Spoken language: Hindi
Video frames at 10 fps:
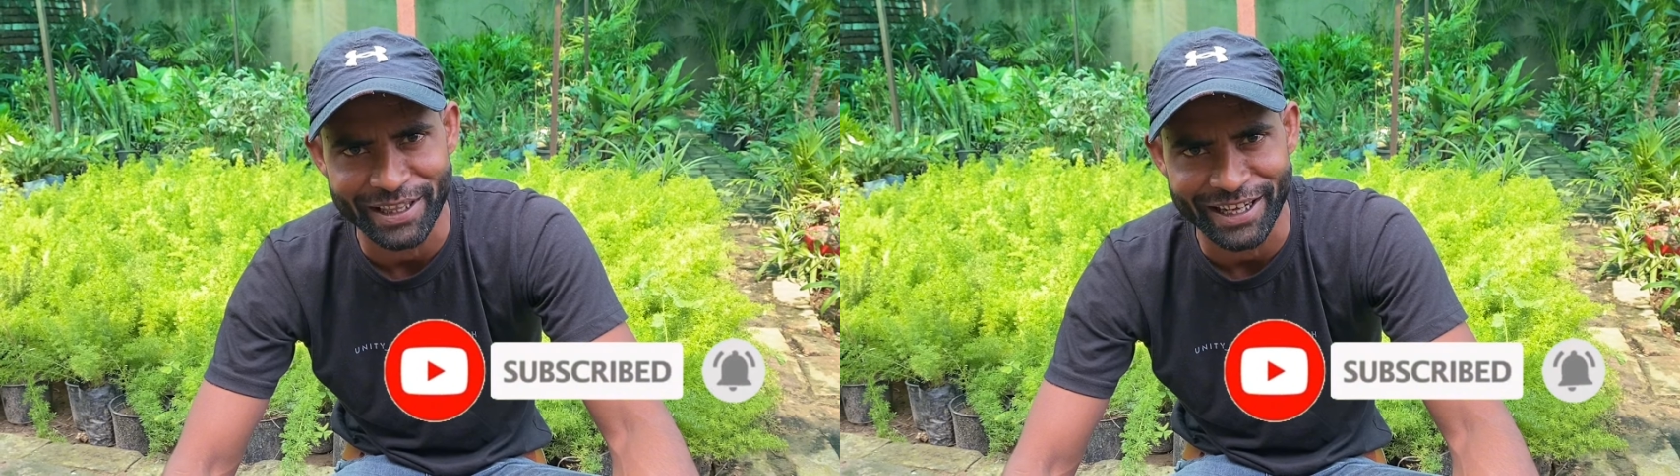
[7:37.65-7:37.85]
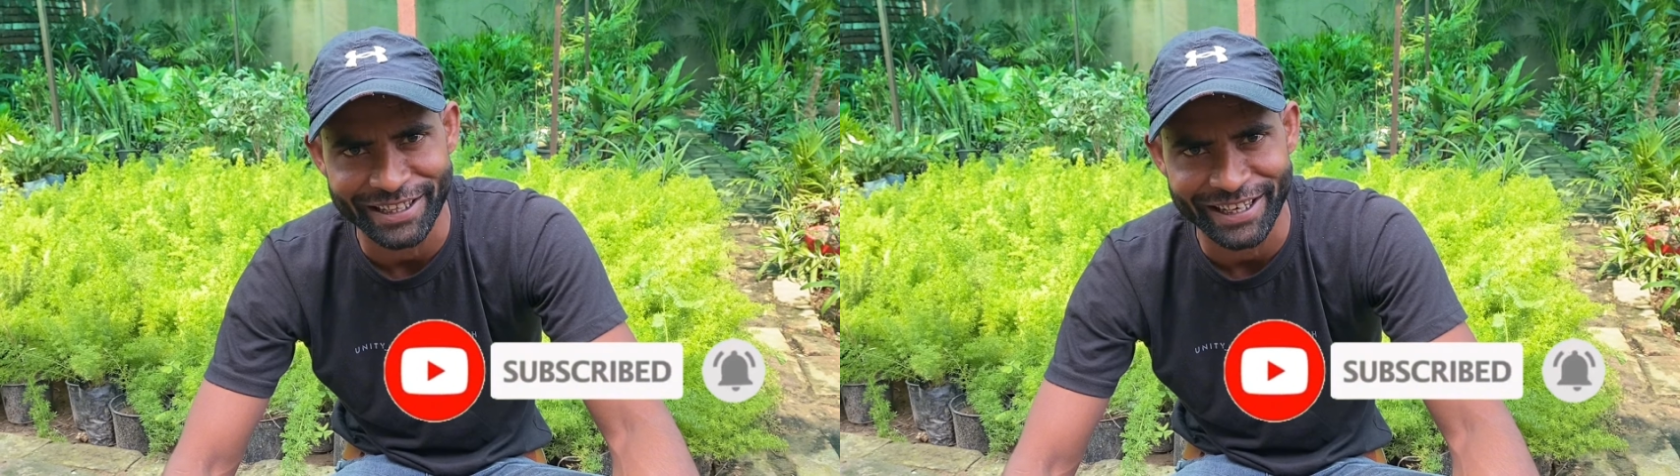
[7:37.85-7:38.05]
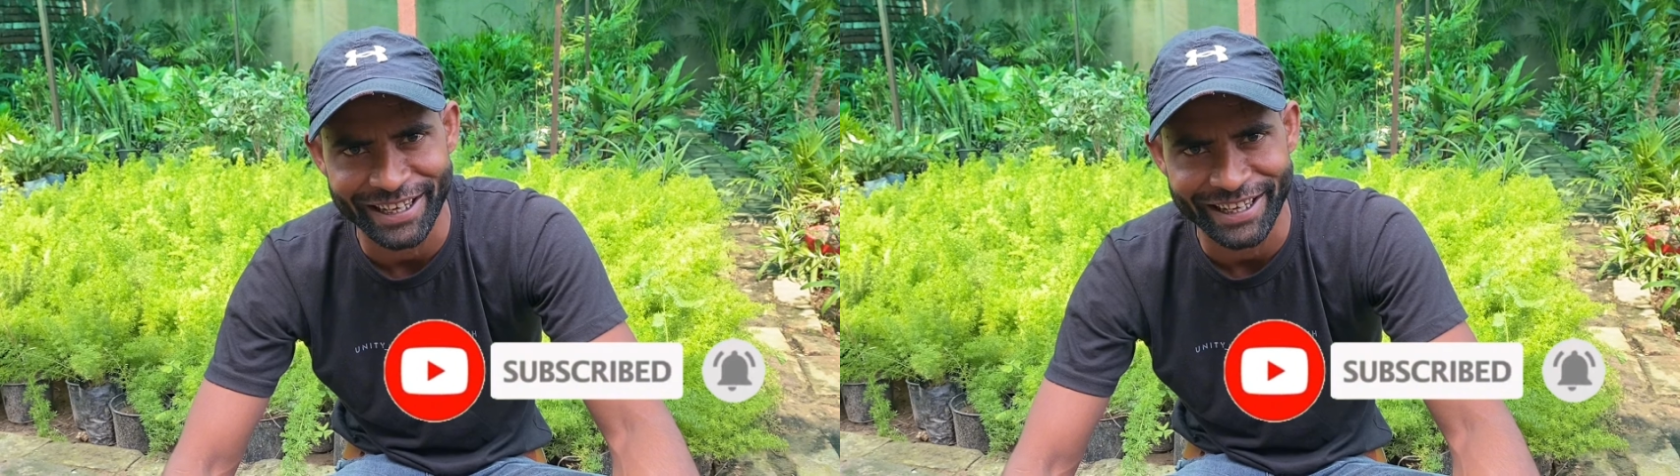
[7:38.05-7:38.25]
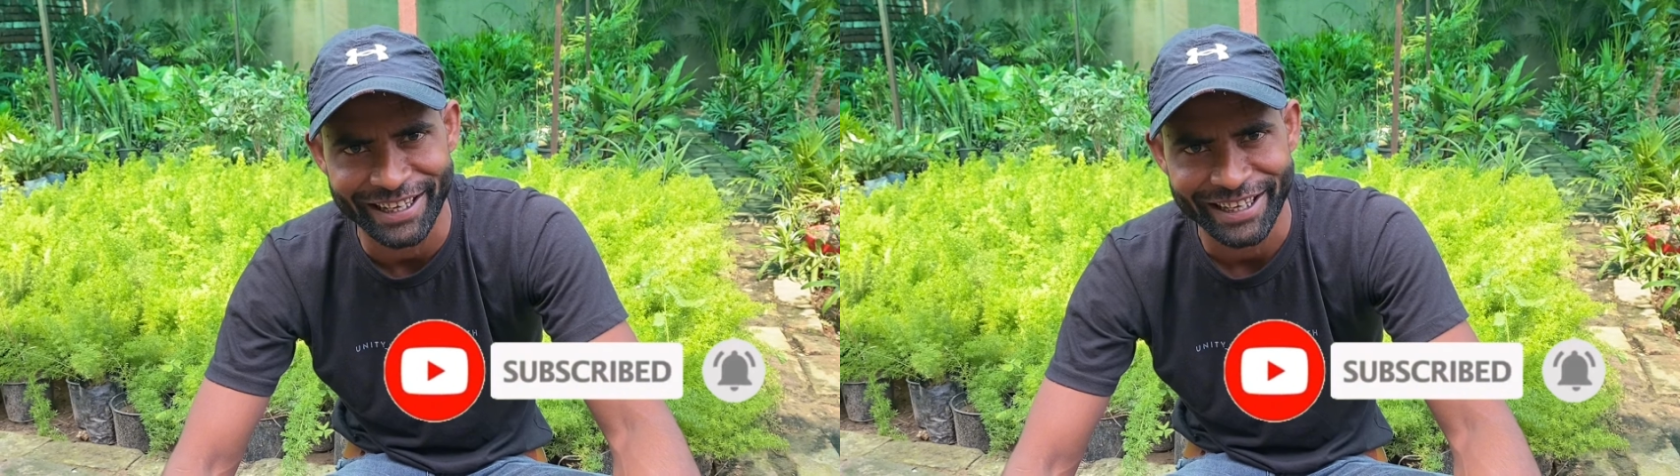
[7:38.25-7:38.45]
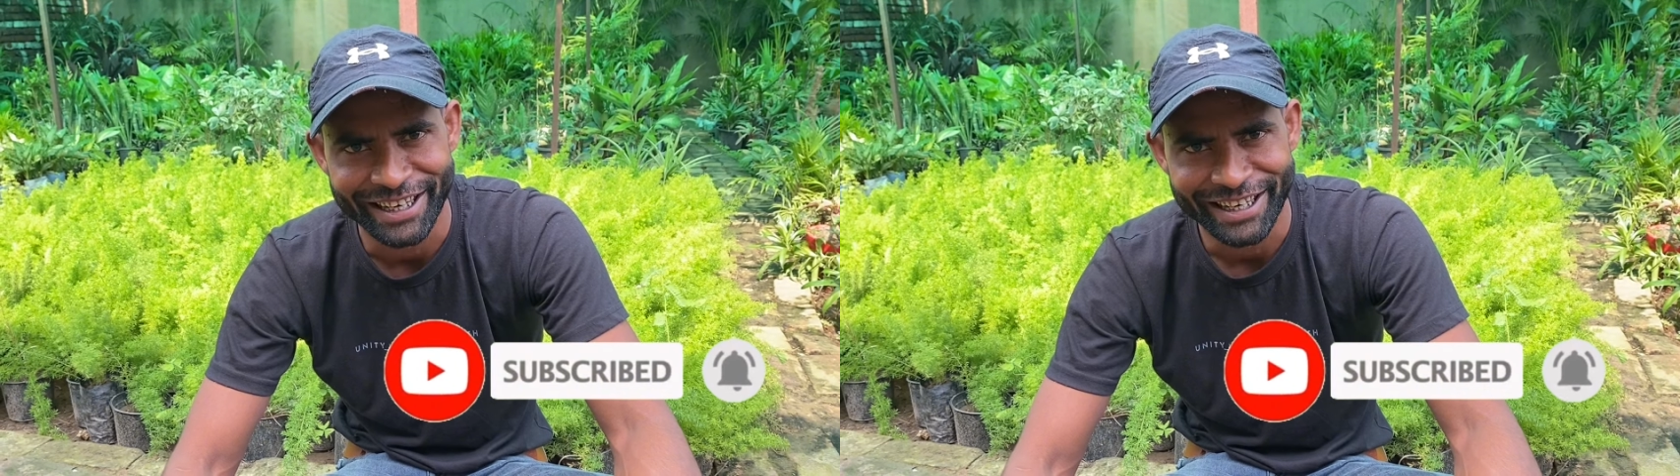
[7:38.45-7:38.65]
बताते रहेंगे
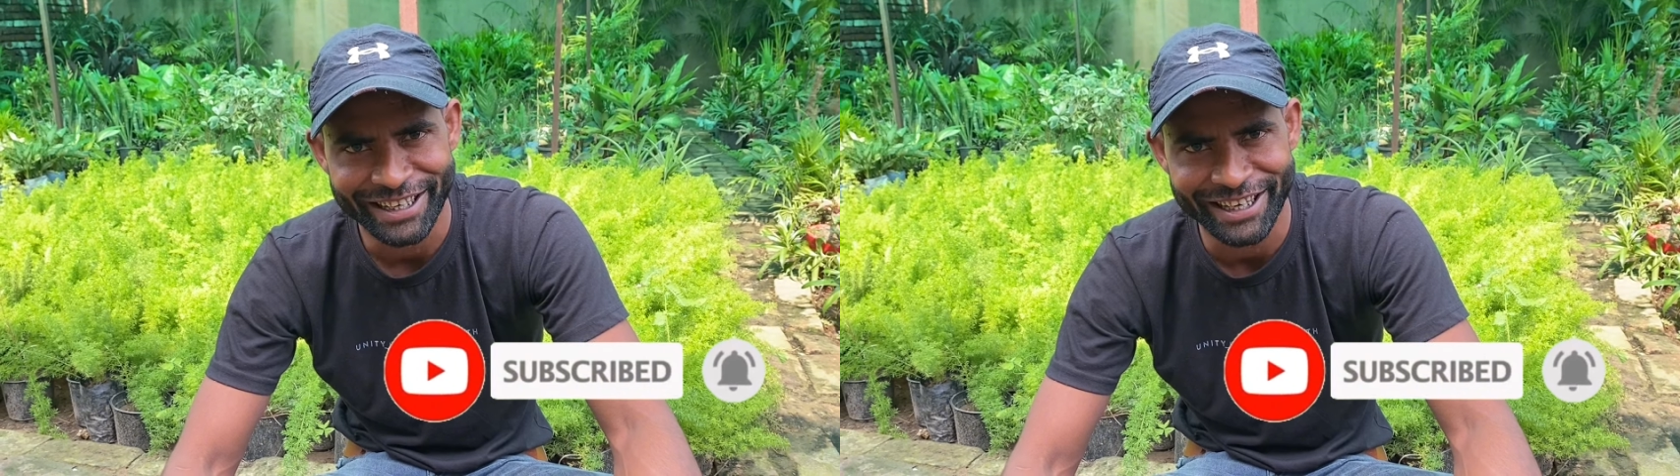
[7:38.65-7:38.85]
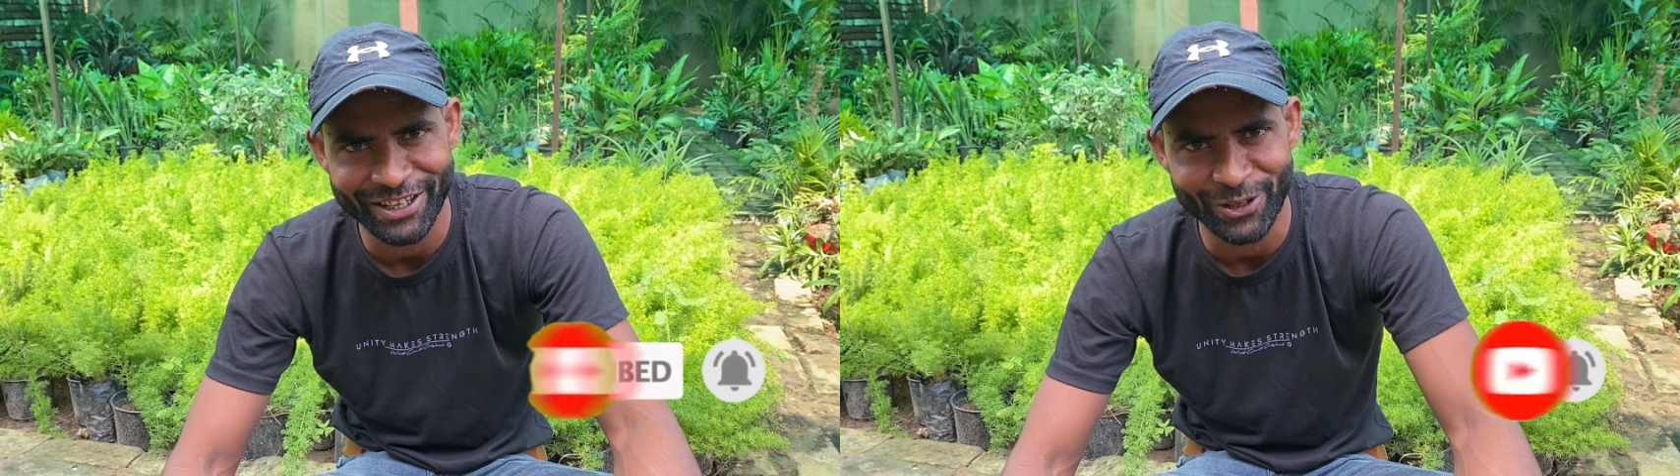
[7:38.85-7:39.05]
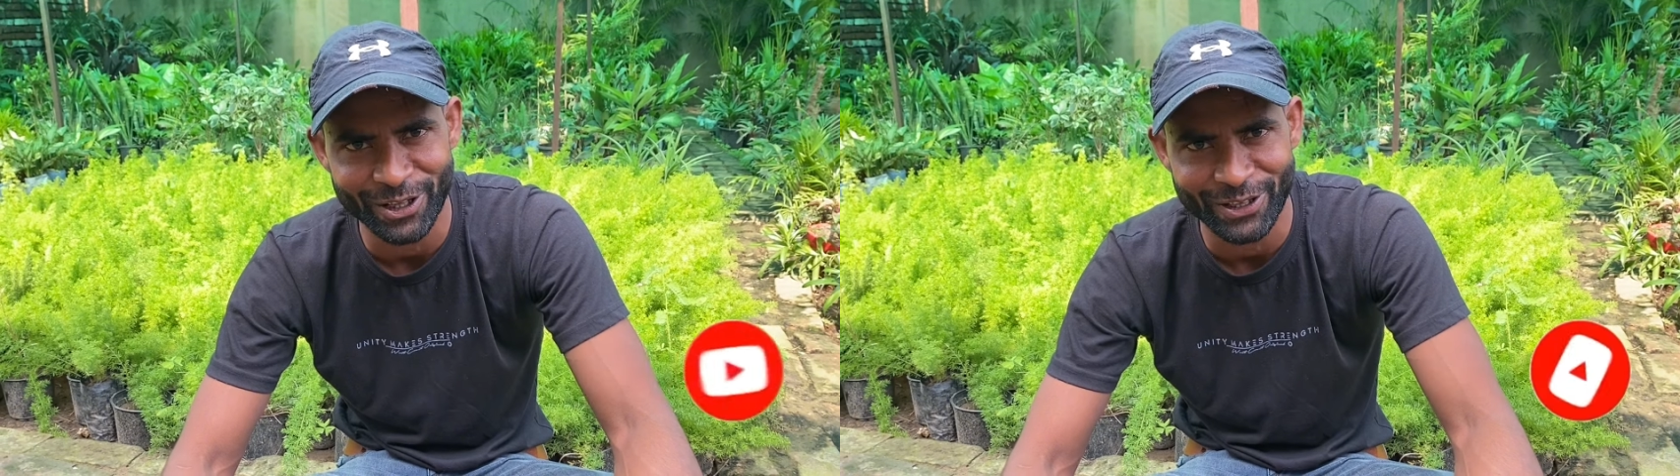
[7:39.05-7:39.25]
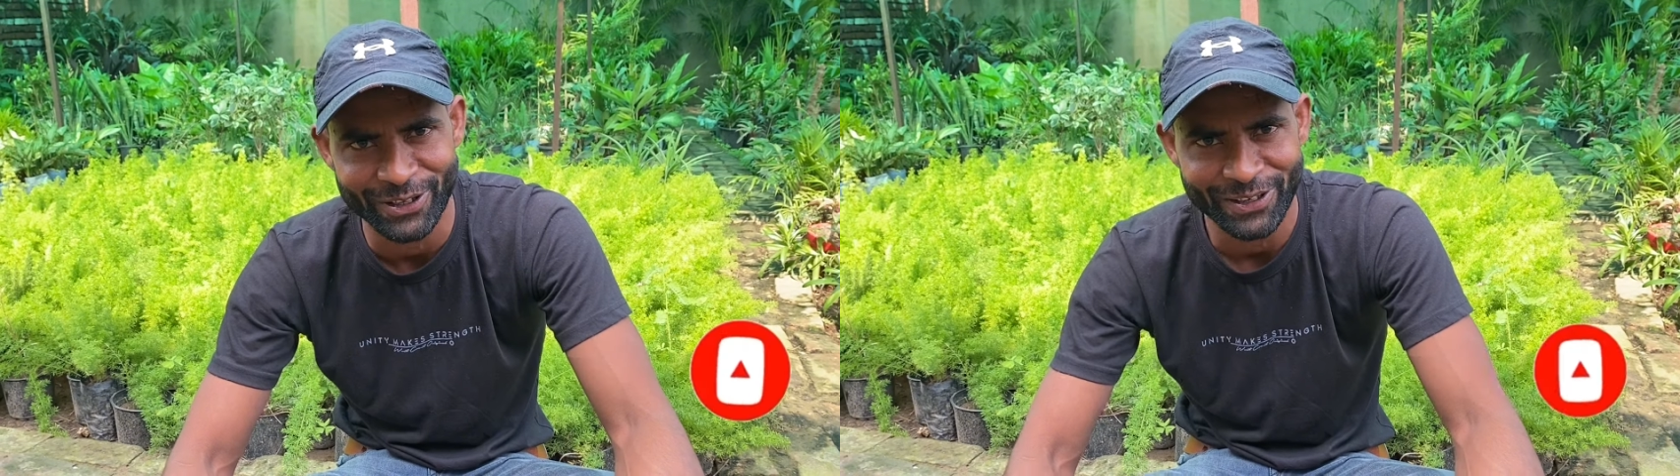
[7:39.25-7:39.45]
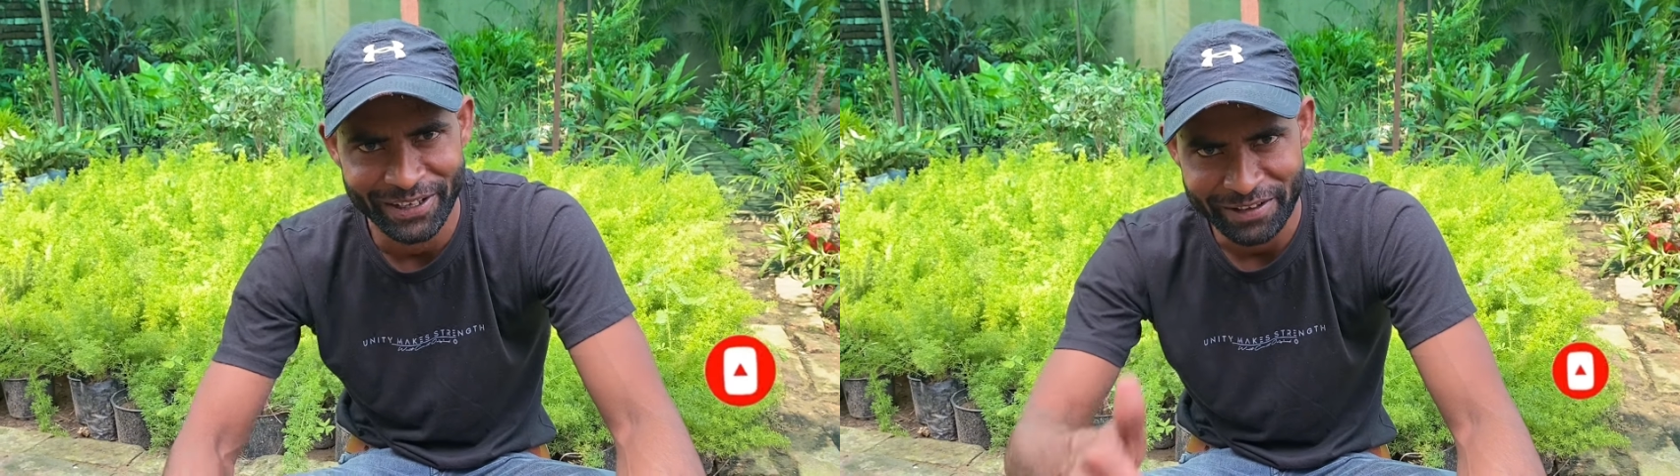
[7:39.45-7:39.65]
ठीक है दोस्तों